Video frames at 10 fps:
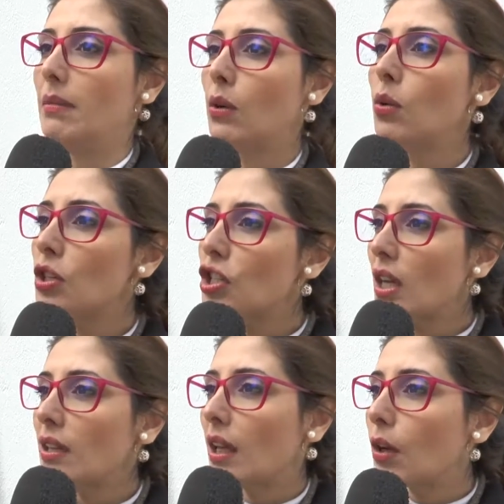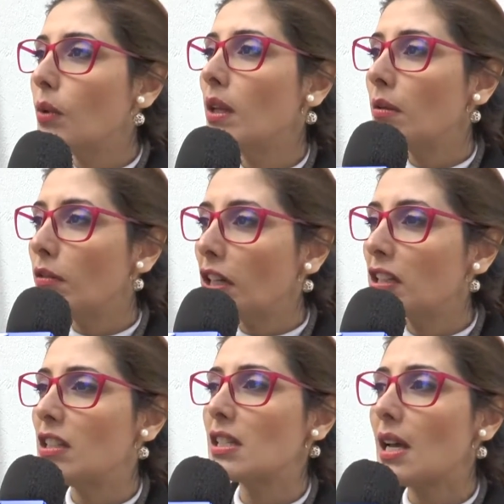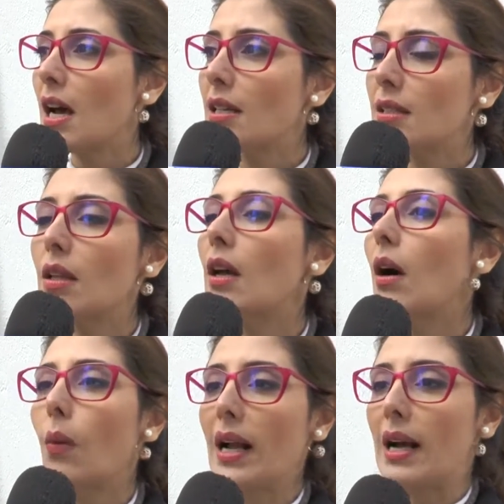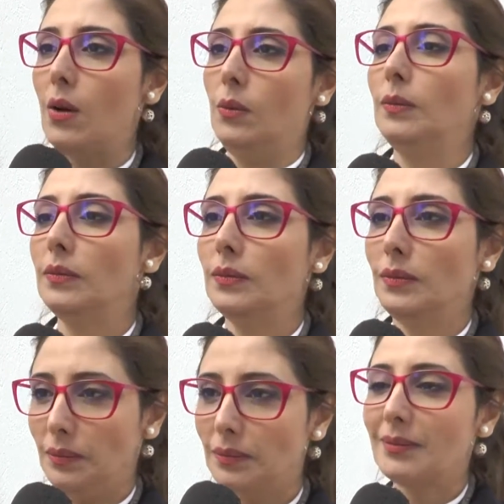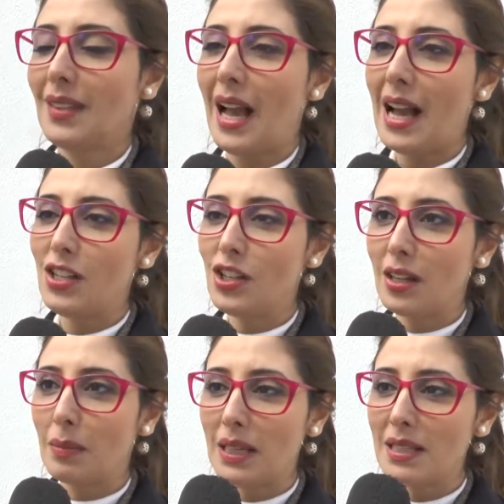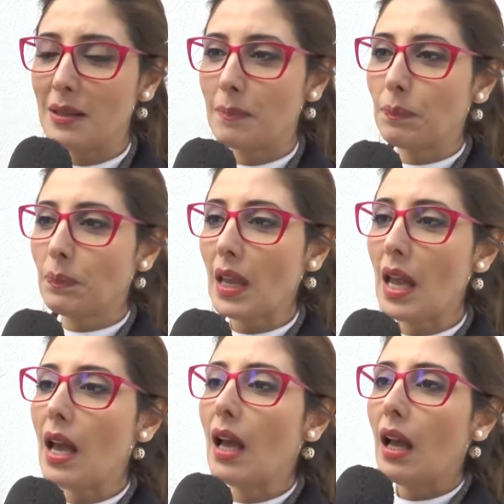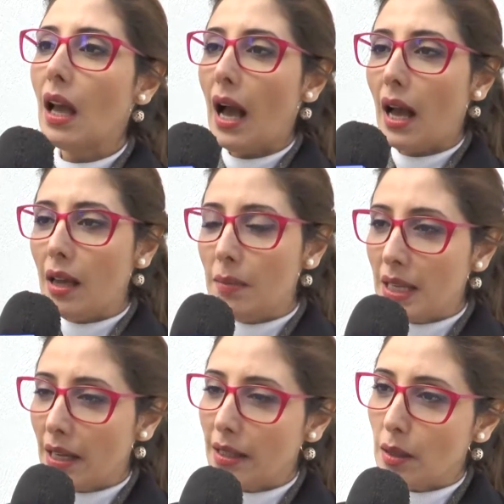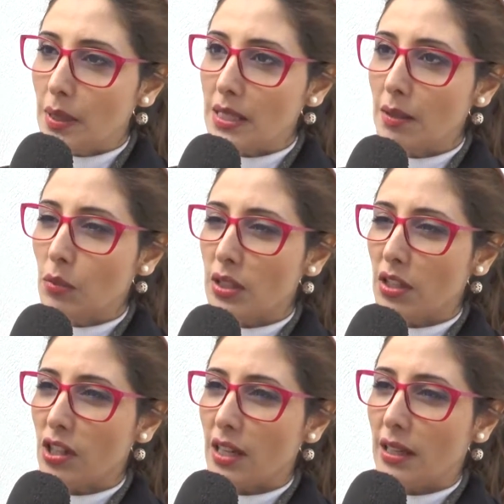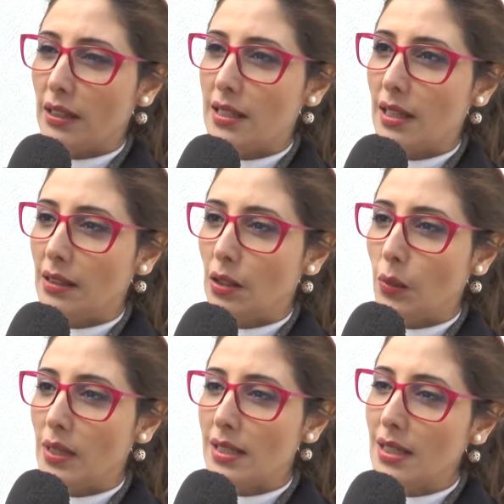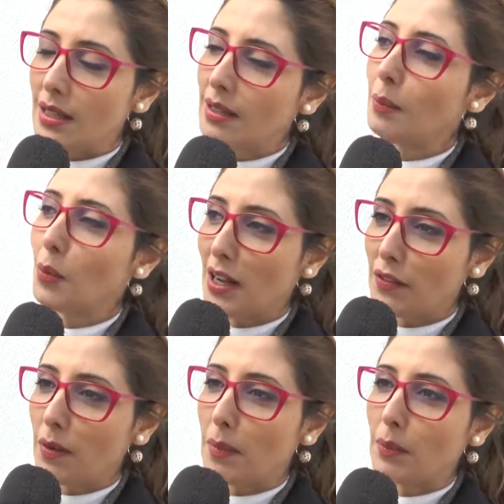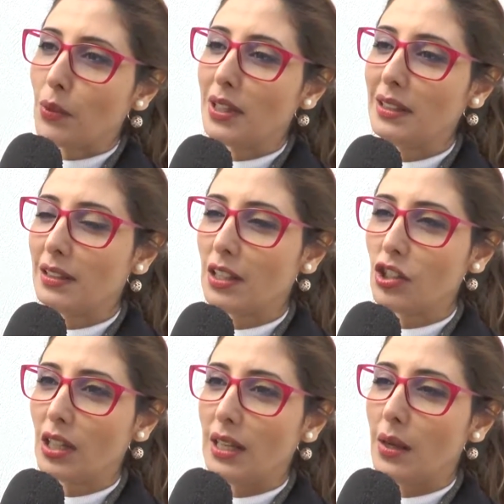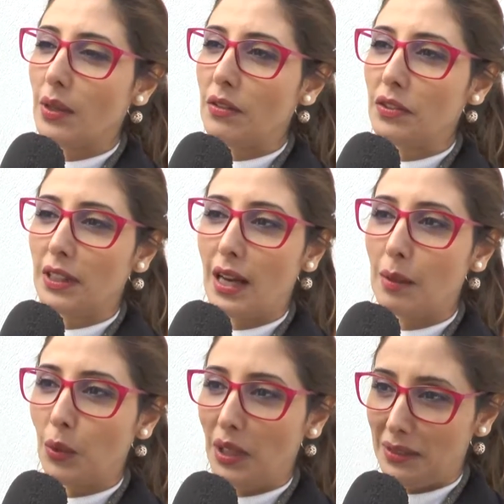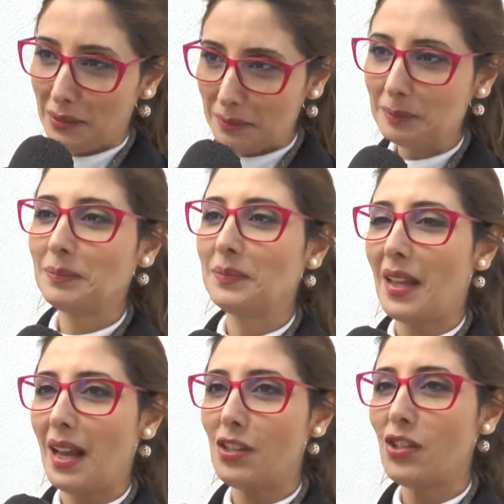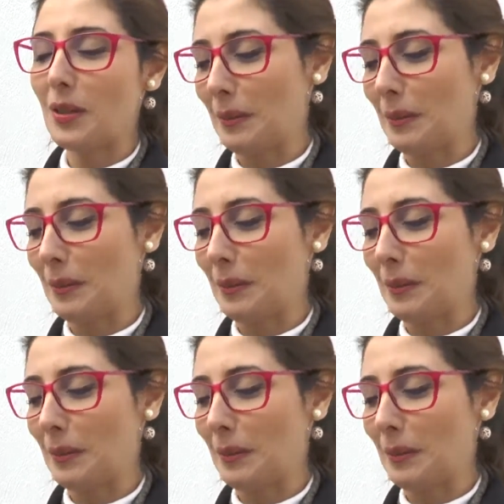ما يكونش كان تكوين اختصاص وكهو عايشك ميرسي أميرة قرميزي مستشارة لدى سيد الوزير مكلفة مأمورية التشغيلية والانفتاح على المحيط عايشك